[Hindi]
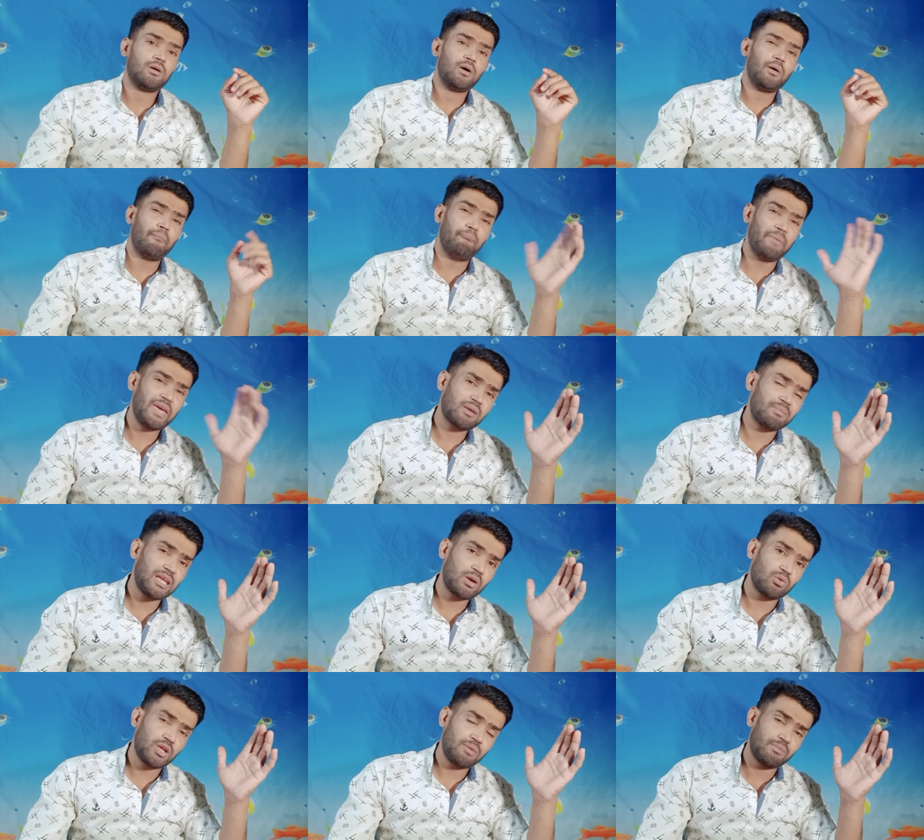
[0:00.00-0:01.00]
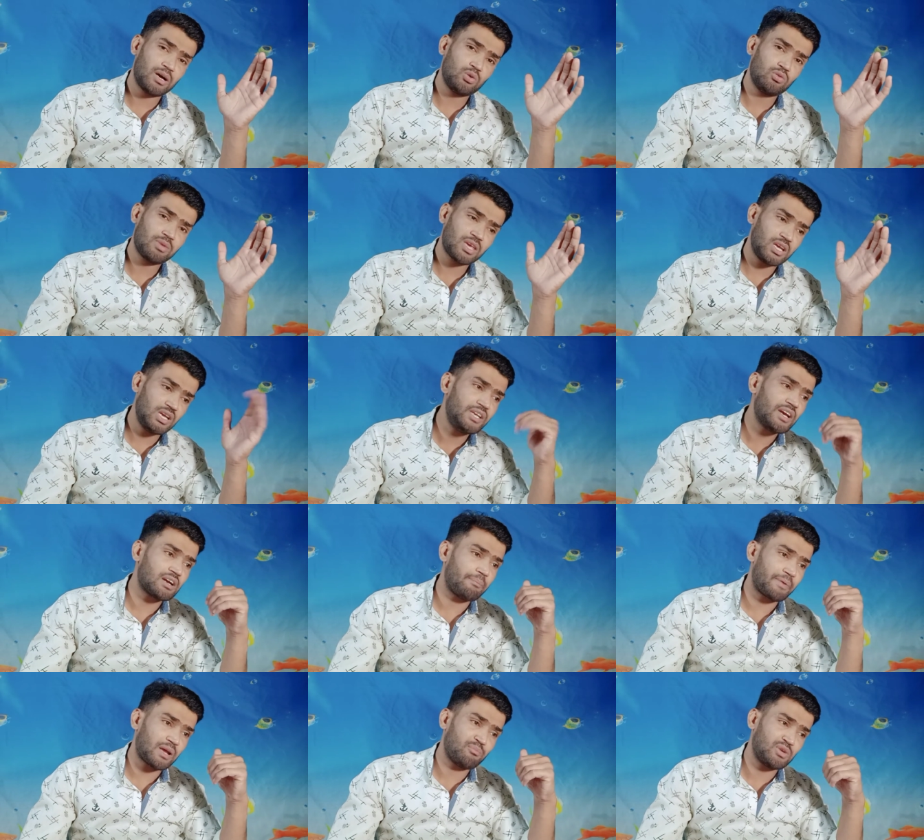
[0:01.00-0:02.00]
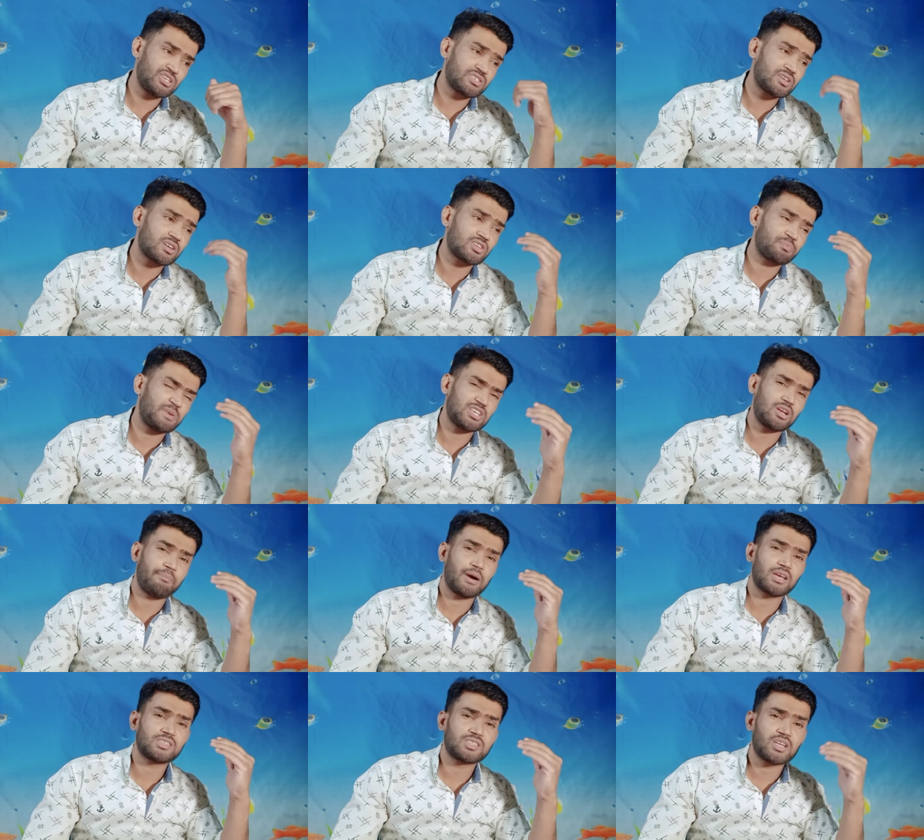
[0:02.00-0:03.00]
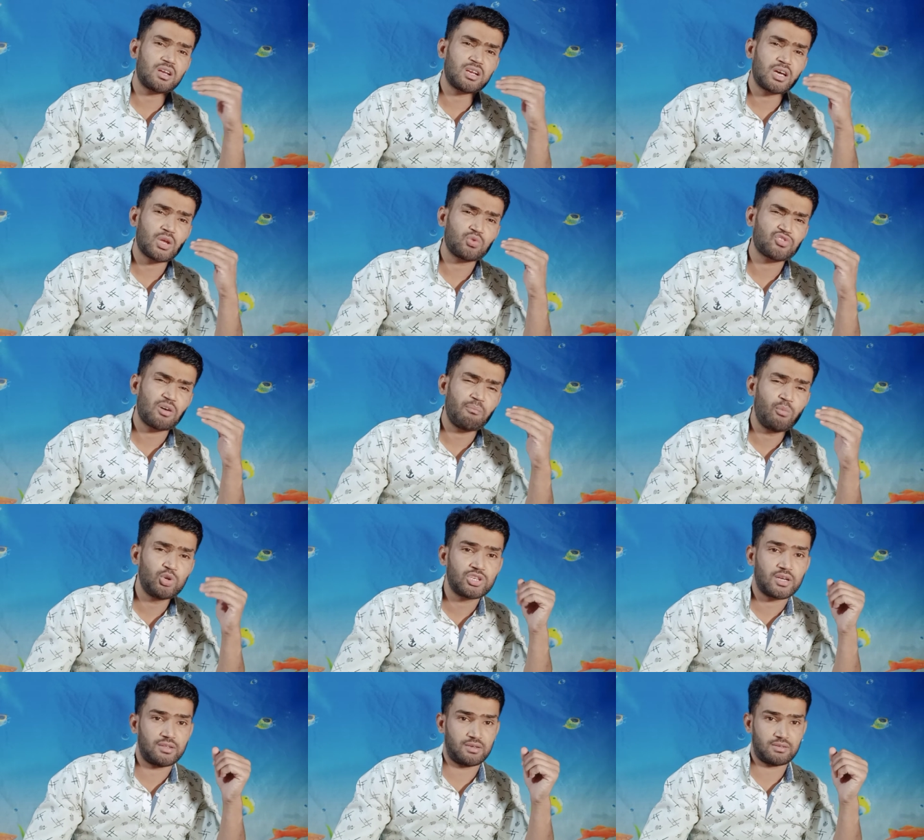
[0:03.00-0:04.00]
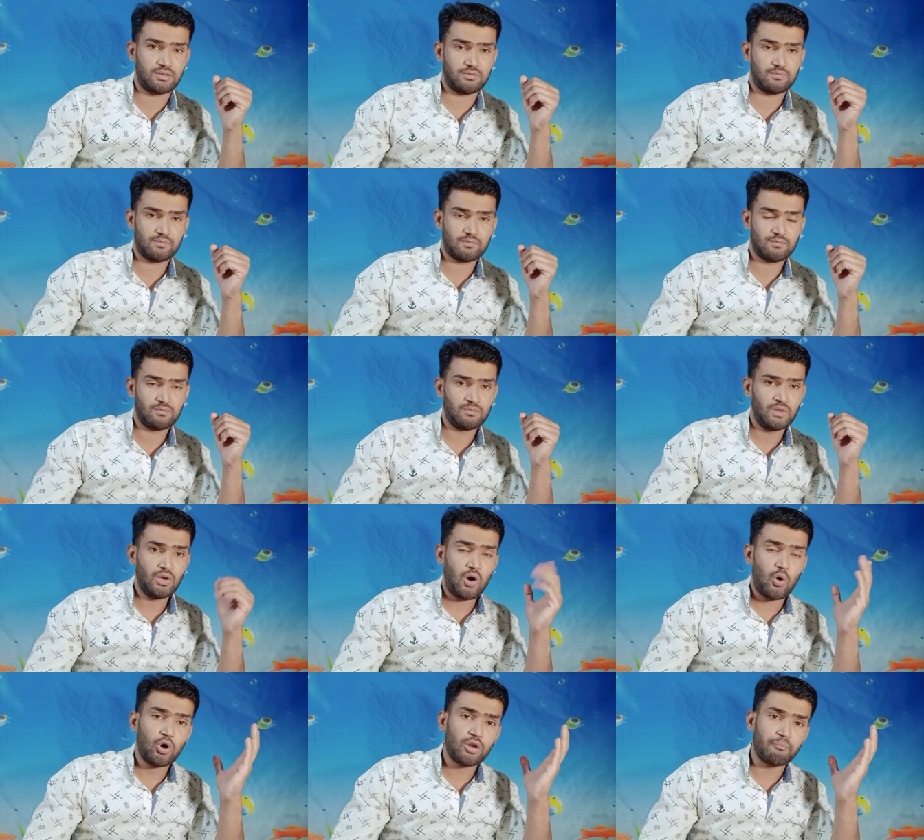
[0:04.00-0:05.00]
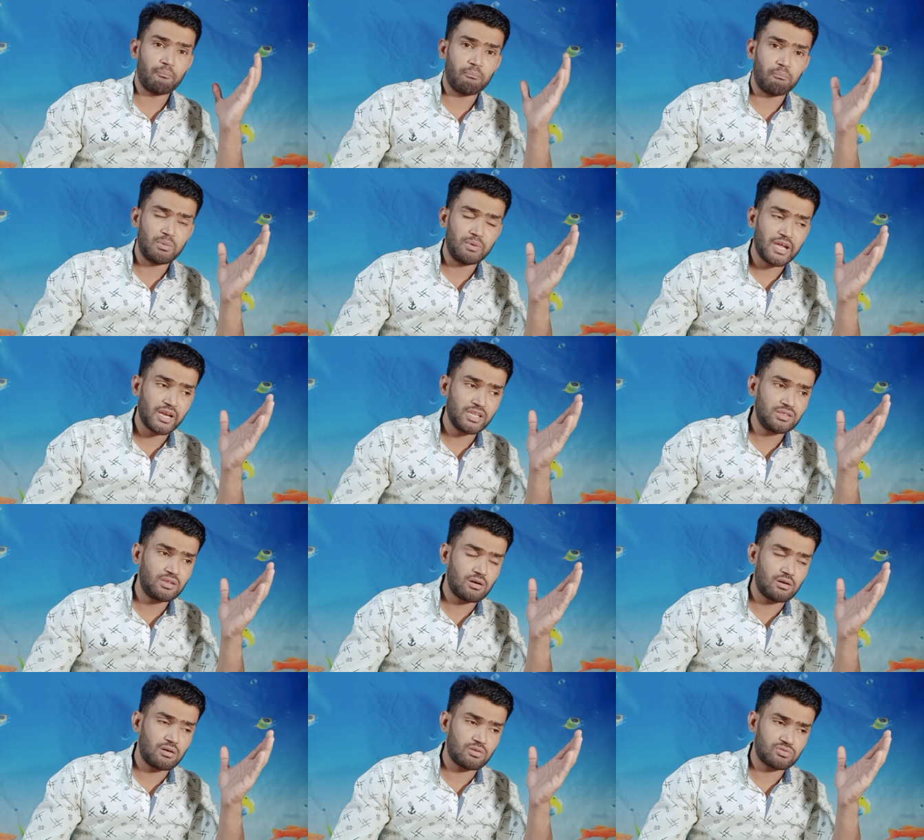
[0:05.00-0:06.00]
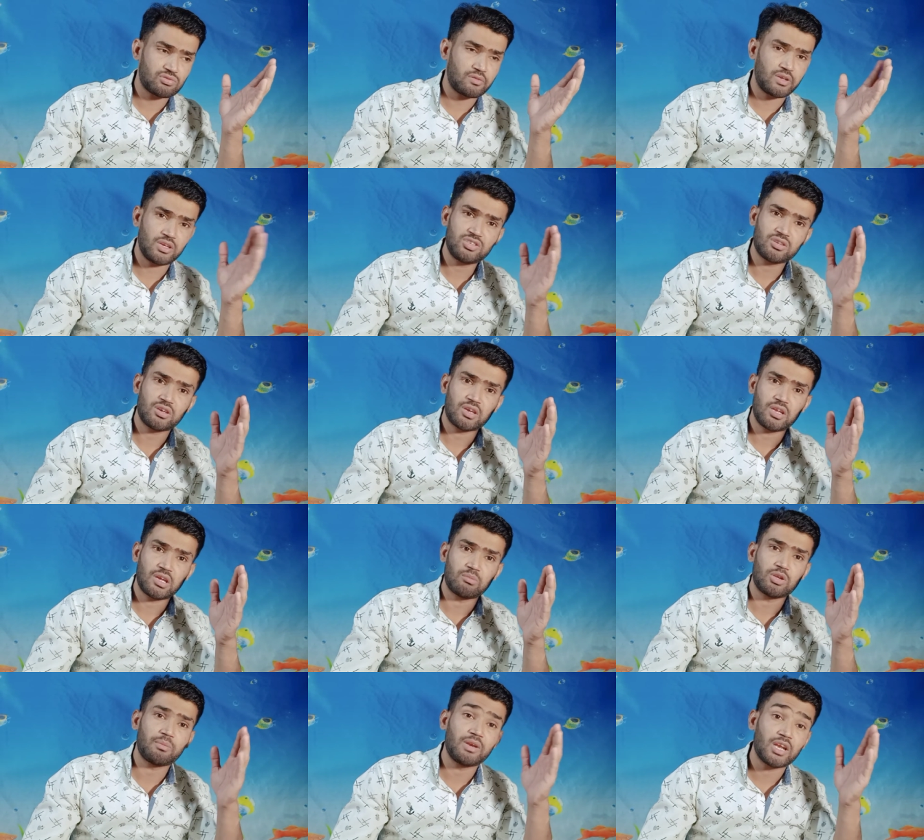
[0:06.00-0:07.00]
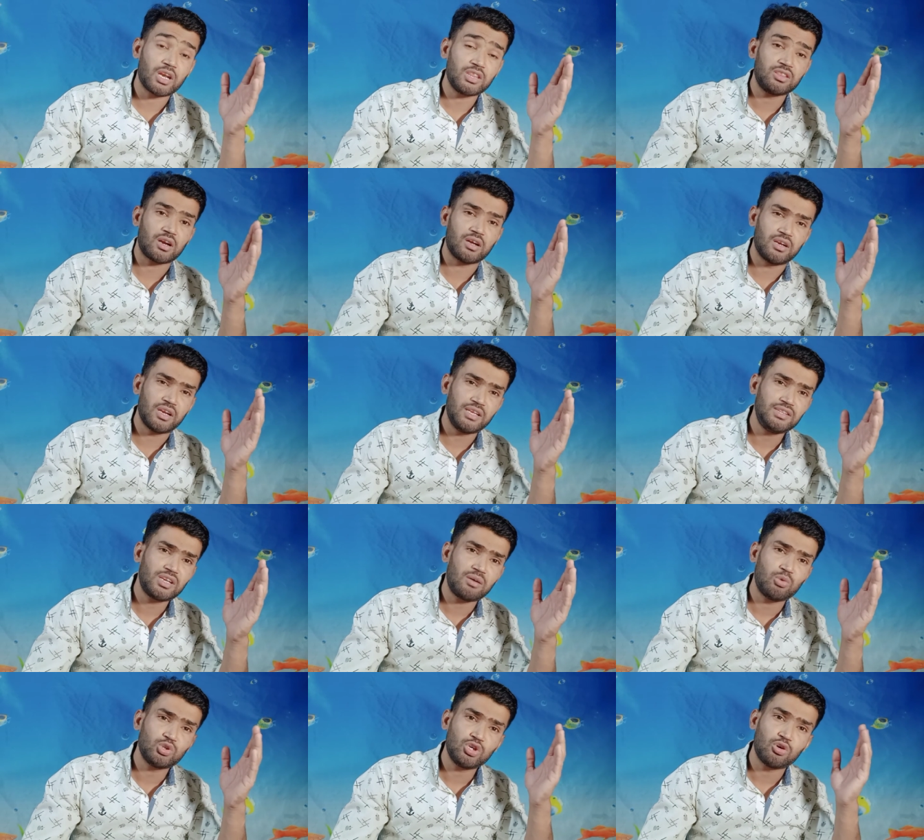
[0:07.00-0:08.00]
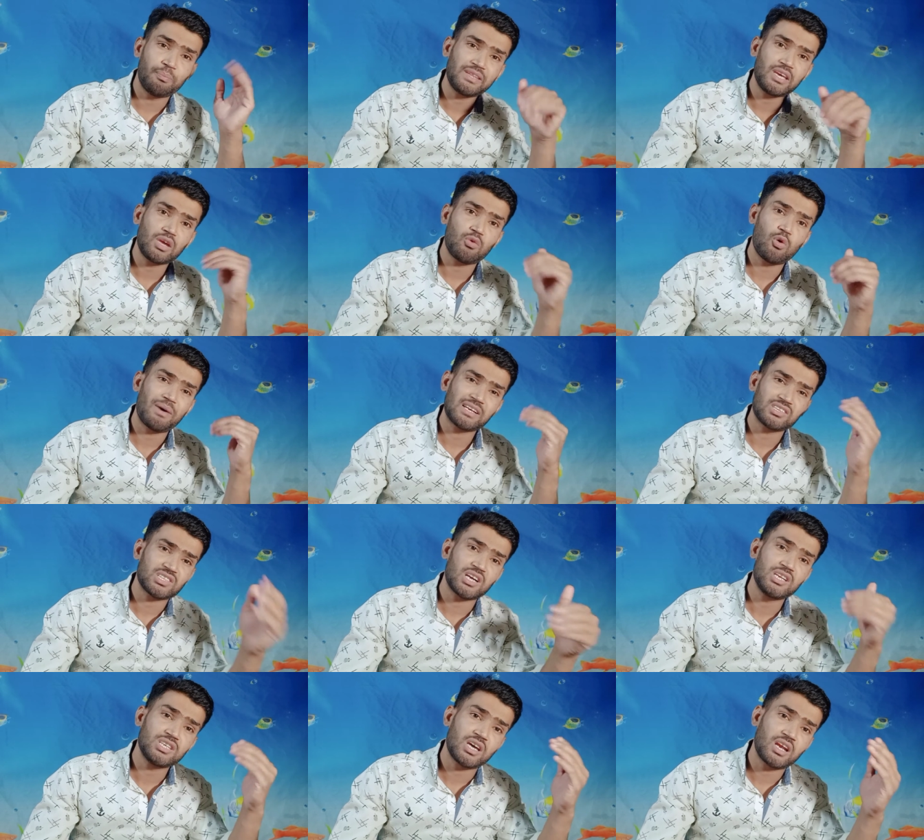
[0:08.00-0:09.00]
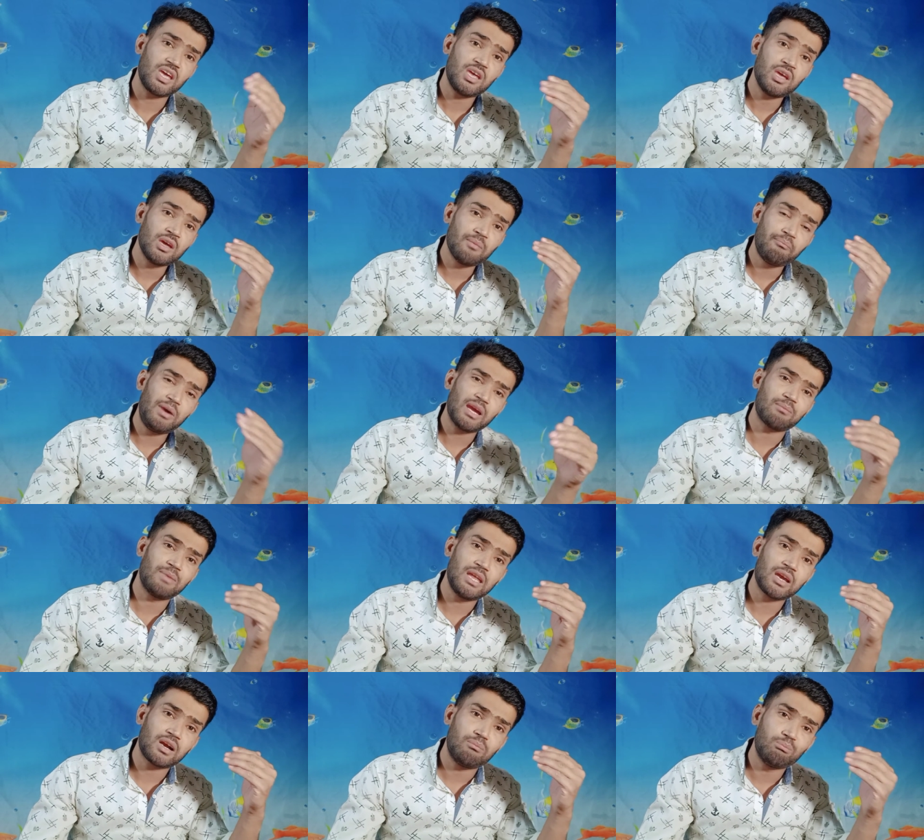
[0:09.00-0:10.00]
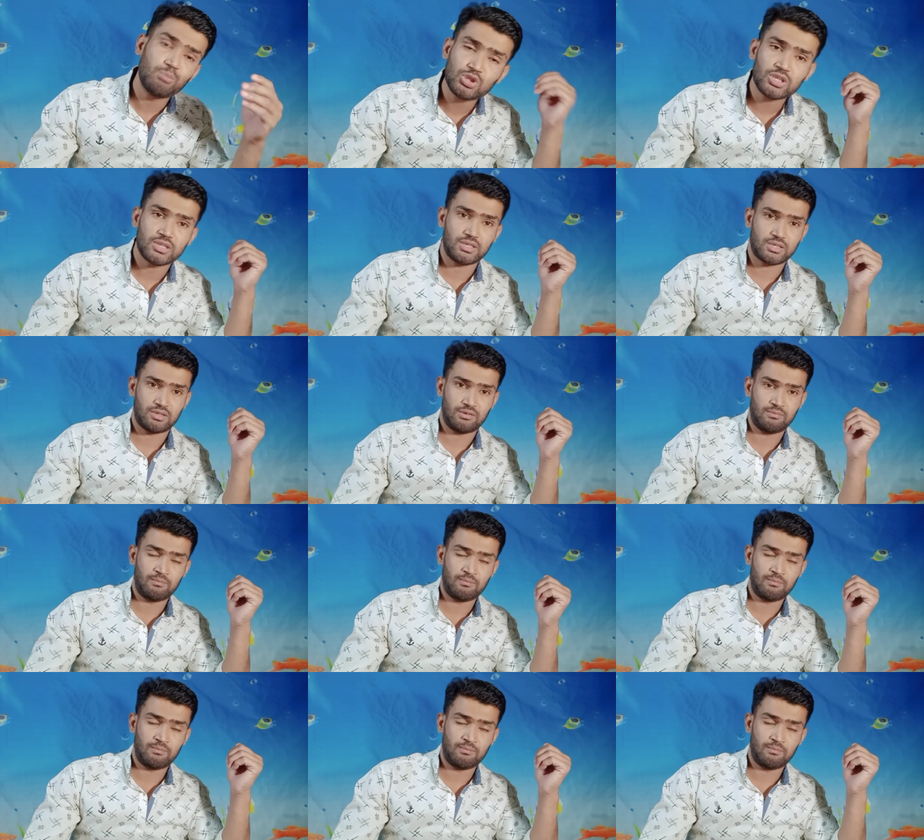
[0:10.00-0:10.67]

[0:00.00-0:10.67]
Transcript: मेघमले को नहीं मालूम कि इंडिया का प्राइम मिनिस्टर स्पेशल पाकिस्तान आ रहा है उसका मुजरा देखने और नरेंद्र सॉरी इसके कहने का मतलब नरेंद्र नरेंद्र मोदी को पता है कि वो पाकिस्तान जा रहा है मेघ मलिक का मुजरा देखने